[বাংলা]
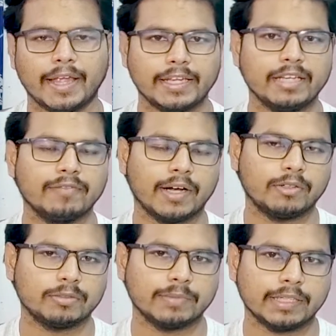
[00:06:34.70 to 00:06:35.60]
এই
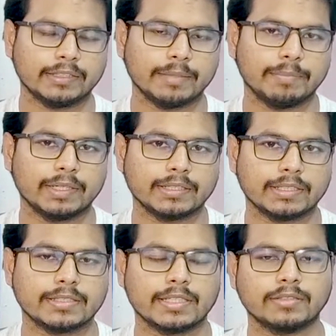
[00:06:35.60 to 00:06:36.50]
ইনভায়রনমেন্ট
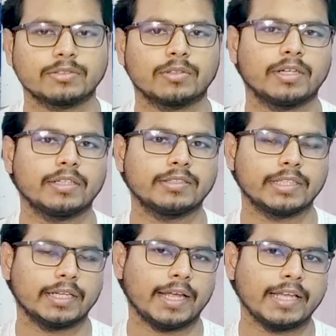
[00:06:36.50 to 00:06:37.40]
টেম্পারেচার সেন্সরের
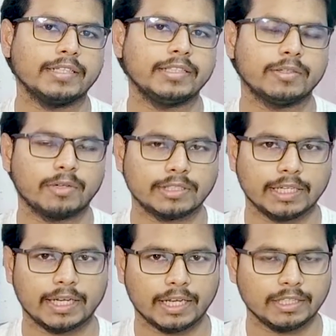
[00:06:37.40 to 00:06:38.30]
যে এলইডি e
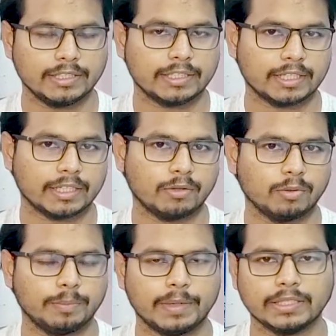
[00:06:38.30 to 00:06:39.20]
রয়েছে এলইডিটা e
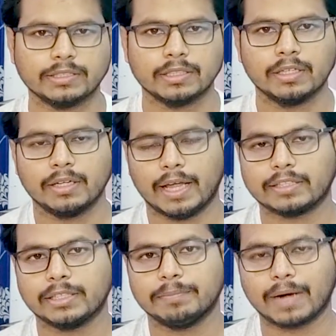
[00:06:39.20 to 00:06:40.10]
কিন্তু বেশ
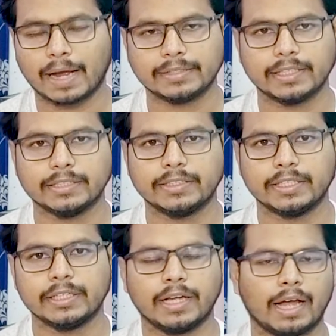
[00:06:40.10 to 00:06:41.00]
একটি ব্রাইট এলইডি
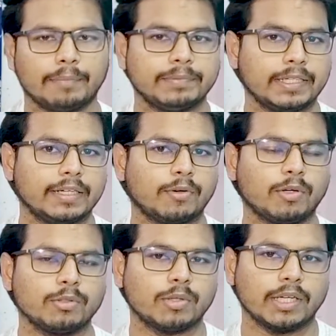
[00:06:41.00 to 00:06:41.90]
e আপনি এটা
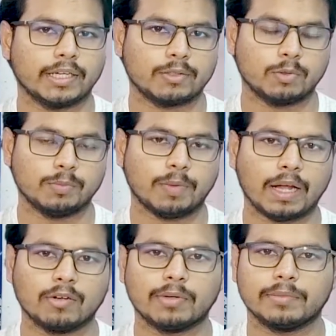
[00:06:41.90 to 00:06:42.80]
অন্ধকারে খুব
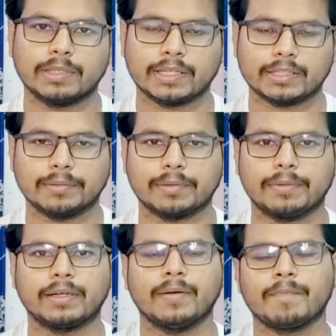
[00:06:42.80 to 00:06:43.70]
ভালোভাবে দেখতে
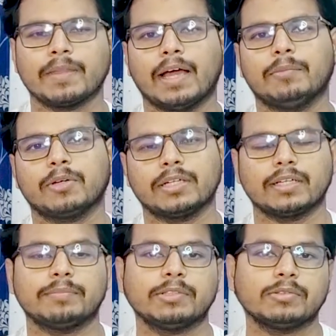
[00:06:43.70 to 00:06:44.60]
পারবেন এবং
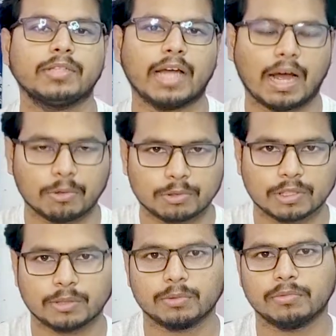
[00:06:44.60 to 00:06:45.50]
এটা আপনি যদি
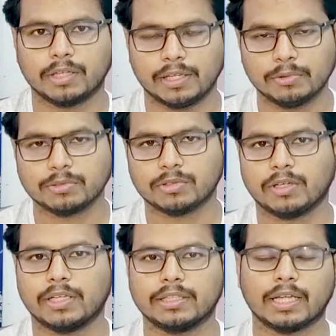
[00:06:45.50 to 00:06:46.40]
আউটডোরেও ইউজ
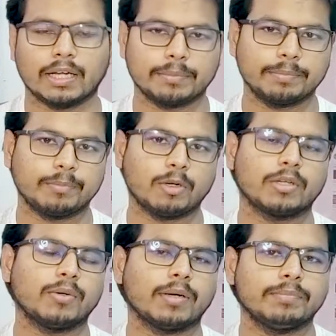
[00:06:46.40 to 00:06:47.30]
করেন
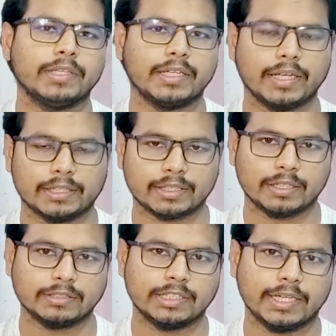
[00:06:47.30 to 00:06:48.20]
তারপরেও আপনি
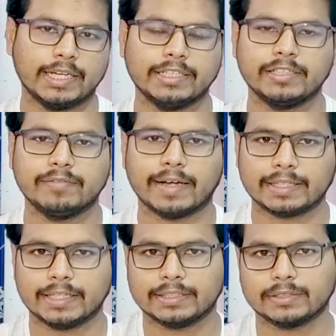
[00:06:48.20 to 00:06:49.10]
এটার যে এলইডি
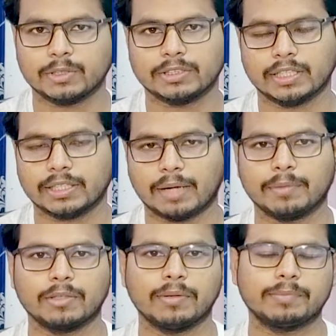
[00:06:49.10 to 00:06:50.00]
ব্যাকলাইট রয়েছে তার
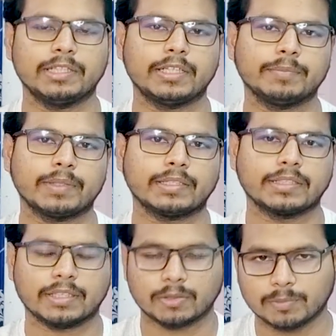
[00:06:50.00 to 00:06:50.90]
মাধ্যমে আপনি
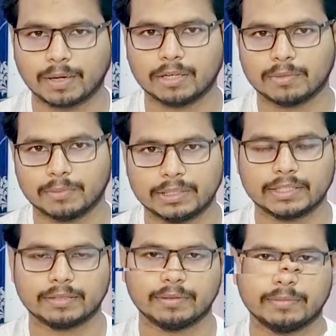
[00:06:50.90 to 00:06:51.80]
টেম্পারেচারটা খুব ভালোভাবে
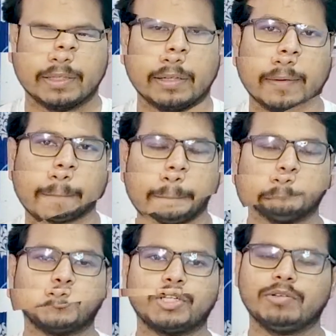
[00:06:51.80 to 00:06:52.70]
দেখতে পারবেন এই
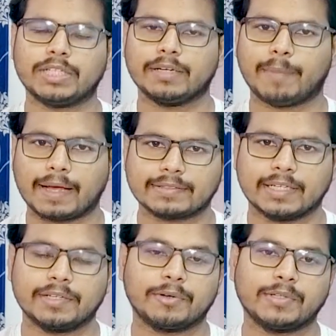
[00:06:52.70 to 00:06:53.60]
মডিউলটির
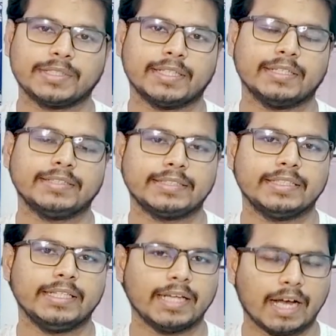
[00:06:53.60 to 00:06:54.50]
ব্যাকসাইডে রয়েছে
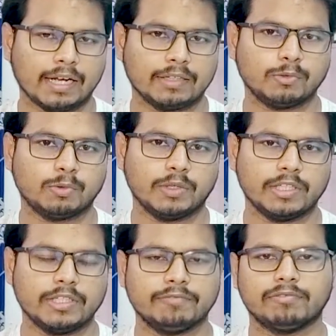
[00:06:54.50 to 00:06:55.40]
সিআর
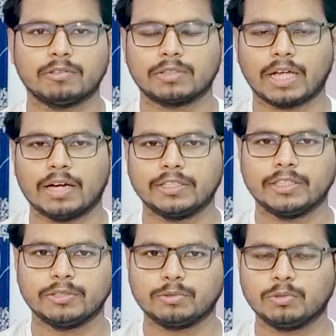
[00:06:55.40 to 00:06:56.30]
টোয়েন্টি ফোর
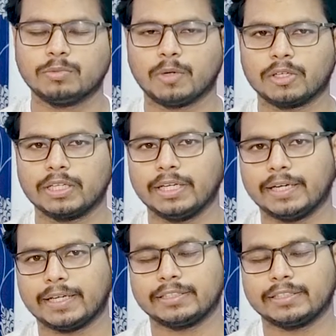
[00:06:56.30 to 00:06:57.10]
থার্টি টু মডেলের